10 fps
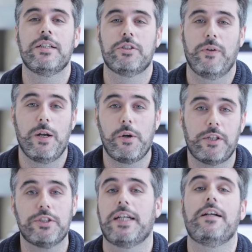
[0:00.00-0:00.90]
Sobre los
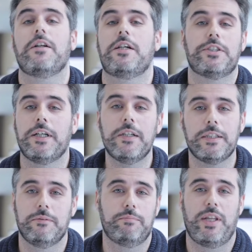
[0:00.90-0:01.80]
retos tecnológicos de
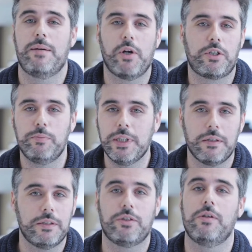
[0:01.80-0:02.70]
Goen, podríamos
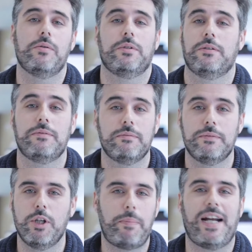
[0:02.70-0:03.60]
resumirlo en solo uno,
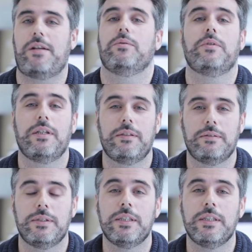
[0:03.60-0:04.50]
no parar nunca.
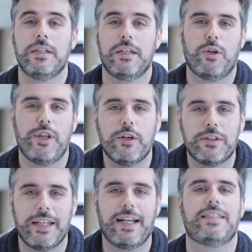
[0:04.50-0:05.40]
El código
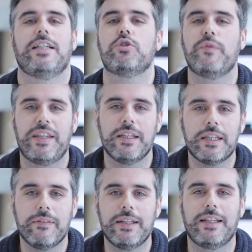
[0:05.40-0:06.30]
tiene que ser
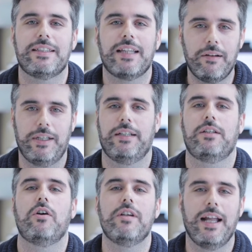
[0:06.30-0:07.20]
suficientemente estable,
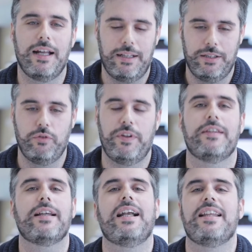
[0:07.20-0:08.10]
con la
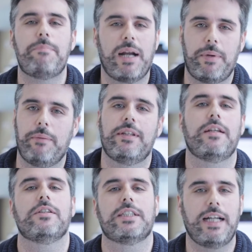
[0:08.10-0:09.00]
suficiente calidad para
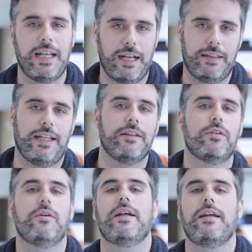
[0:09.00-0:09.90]
permitirnos escalar
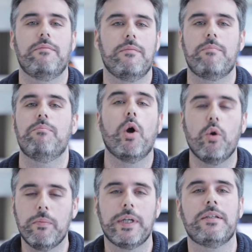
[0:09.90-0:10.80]
tanto en
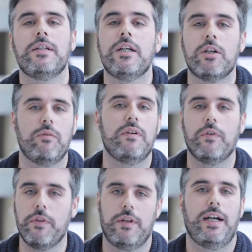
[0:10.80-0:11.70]
volumen como en
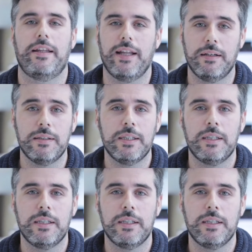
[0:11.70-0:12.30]
funcionalidad.